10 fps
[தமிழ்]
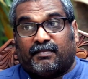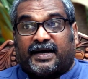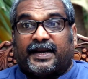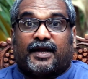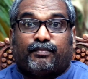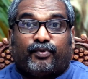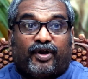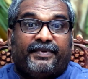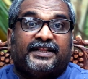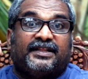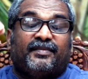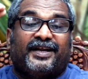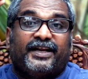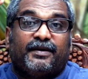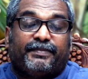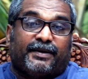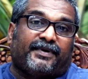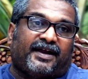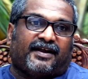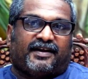மாறாக புலம்பெயர்ந்த தமிழர்களில்
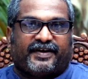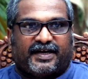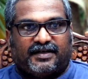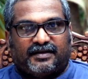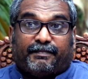பெரும்பாலானவர்கள்